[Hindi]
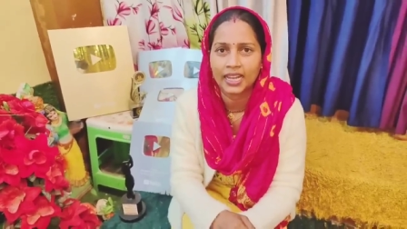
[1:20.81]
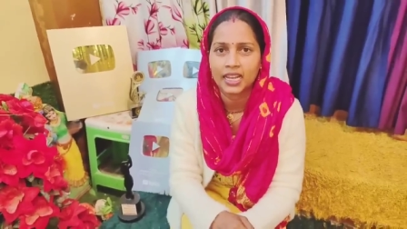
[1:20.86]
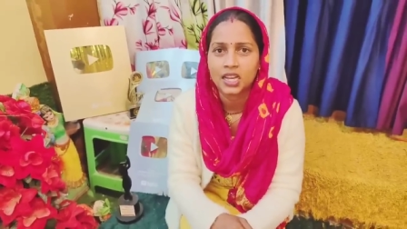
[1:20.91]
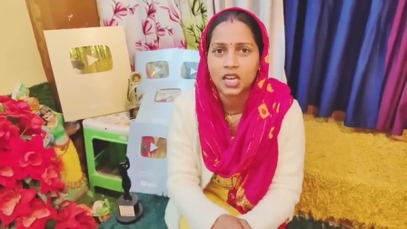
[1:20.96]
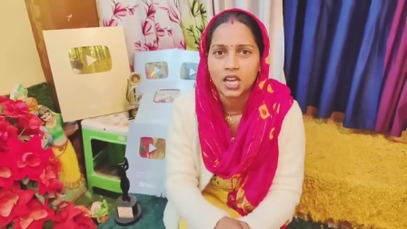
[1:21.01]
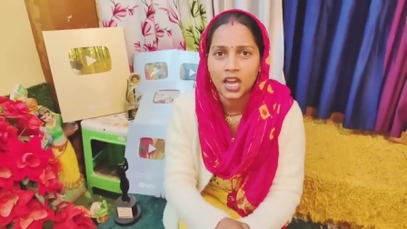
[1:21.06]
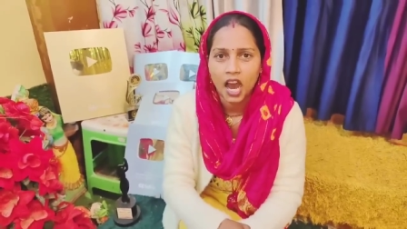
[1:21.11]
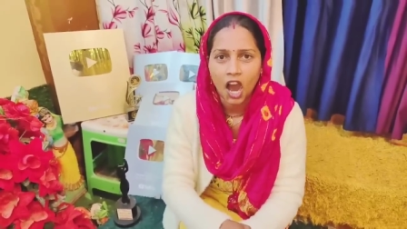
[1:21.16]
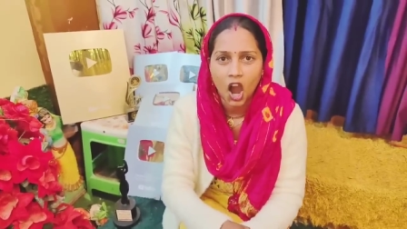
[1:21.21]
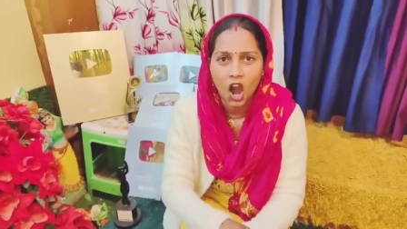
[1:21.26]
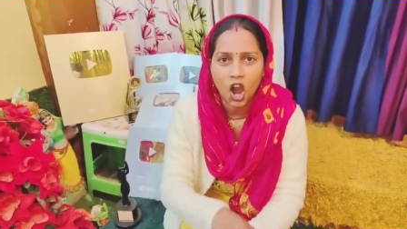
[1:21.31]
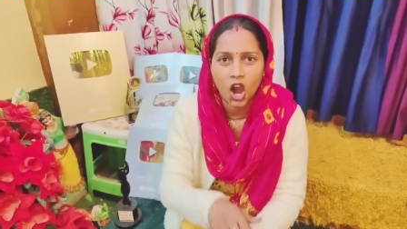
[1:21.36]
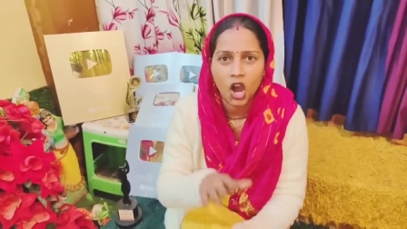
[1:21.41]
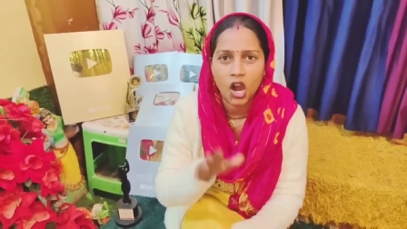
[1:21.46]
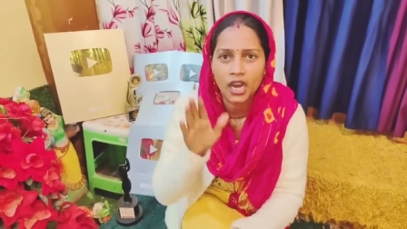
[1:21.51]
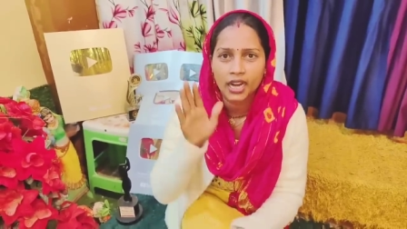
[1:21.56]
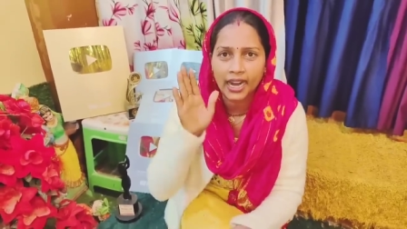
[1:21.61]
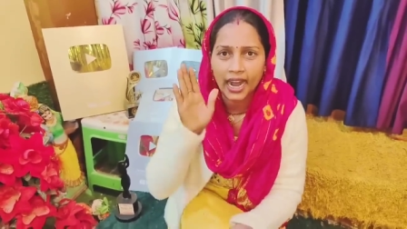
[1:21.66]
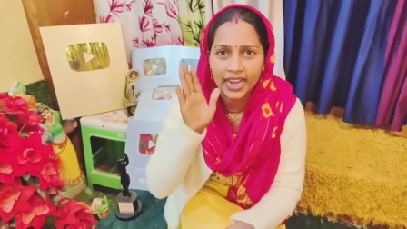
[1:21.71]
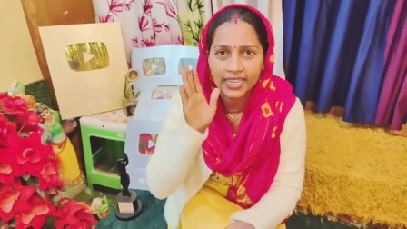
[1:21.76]
है शॉर्ट वीडियो
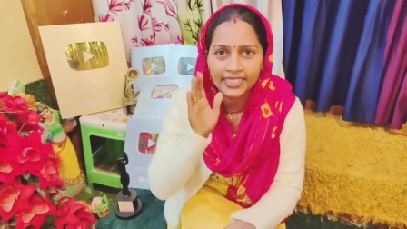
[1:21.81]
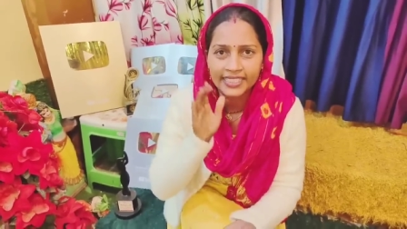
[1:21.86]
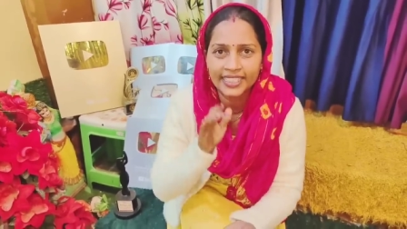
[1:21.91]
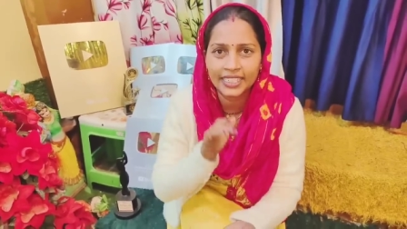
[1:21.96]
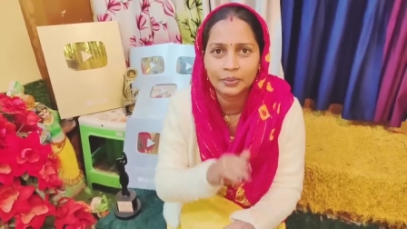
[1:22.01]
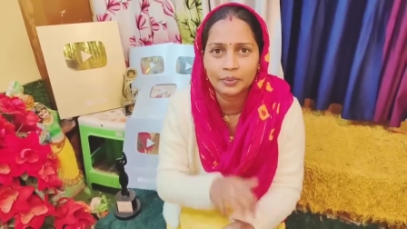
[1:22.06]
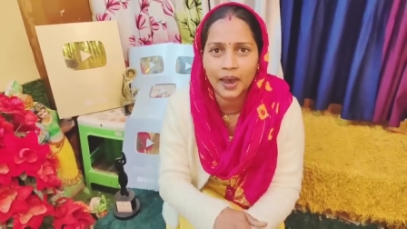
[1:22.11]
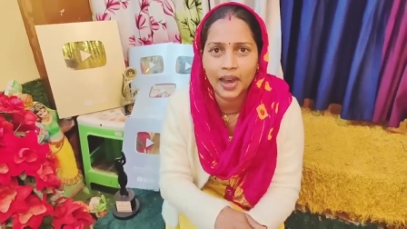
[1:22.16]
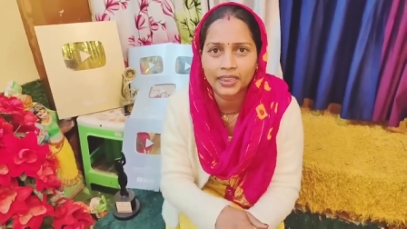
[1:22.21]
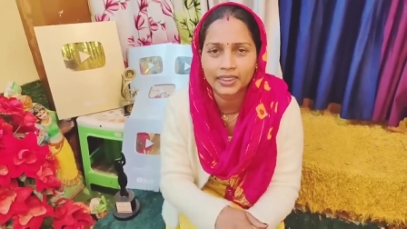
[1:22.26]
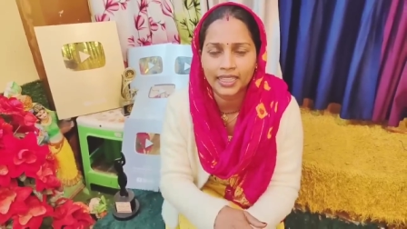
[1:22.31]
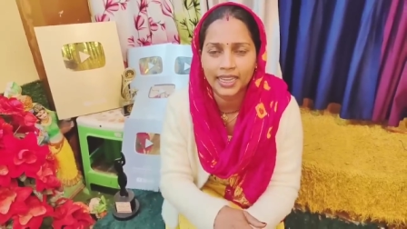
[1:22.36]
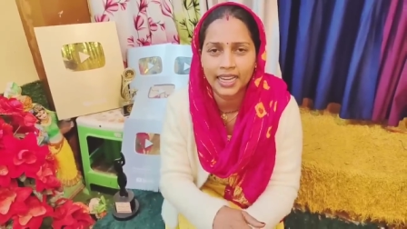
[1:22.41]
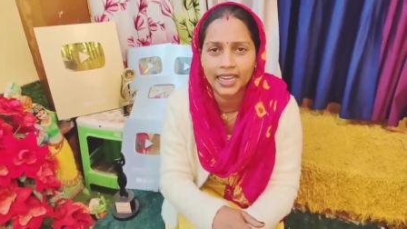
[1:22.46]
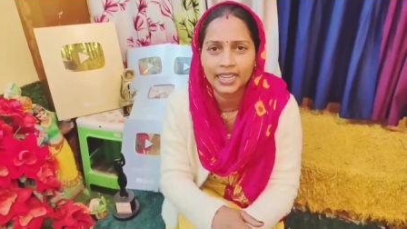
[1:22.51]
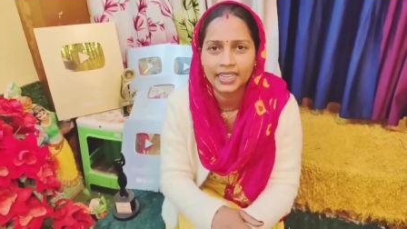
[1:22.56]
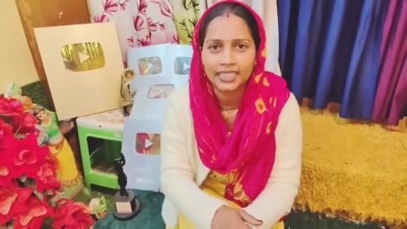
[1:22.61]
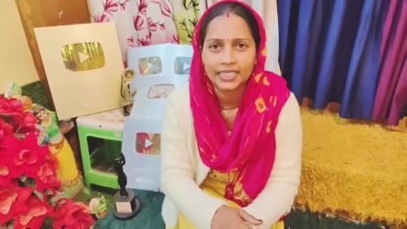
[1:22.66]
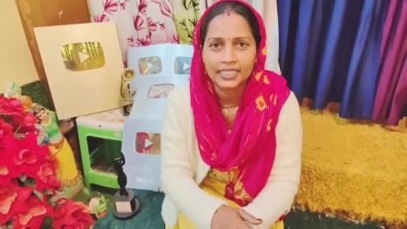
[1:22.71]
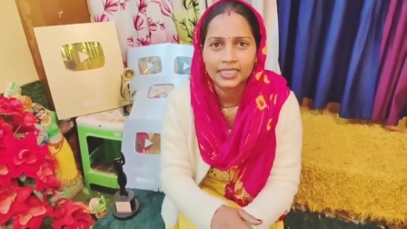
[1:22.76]
और अच्छी बात
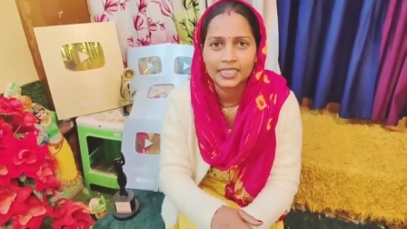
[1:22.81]
है